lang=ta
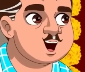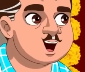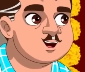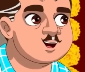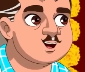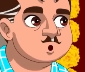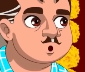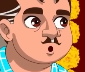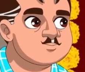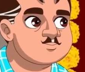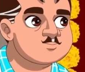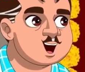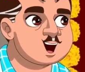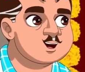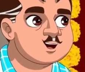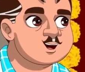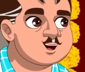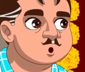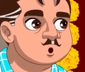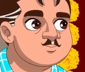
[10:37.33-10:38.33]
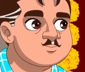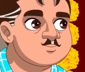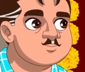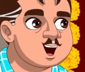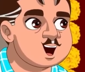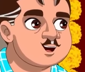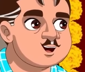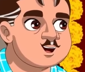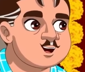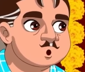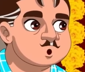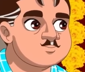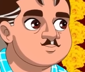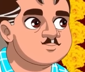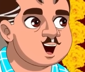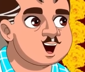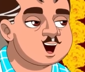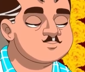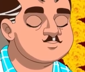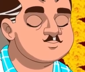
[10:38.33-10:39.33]
நீ என்ன சொல்றியோ அப்படியே
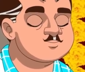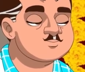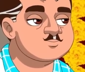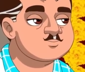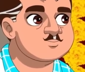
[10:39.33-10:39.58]
செய்வான்